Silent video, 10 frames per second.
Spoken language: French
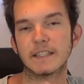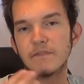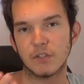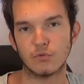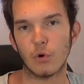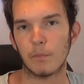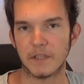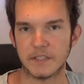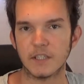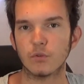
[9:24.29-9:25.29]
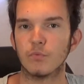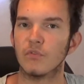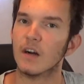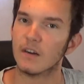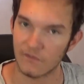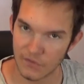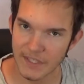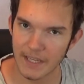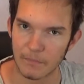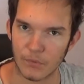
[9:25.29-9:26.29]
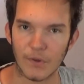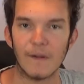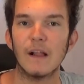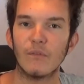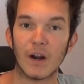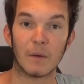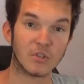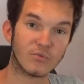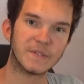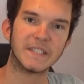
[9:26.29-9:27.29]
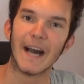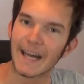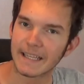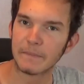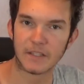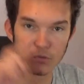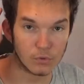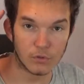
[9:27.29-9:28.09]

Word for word: Ça me fait toujours plaisir de pouvoir vous y répondre. Voilà, moi je vous dis à très bientôt.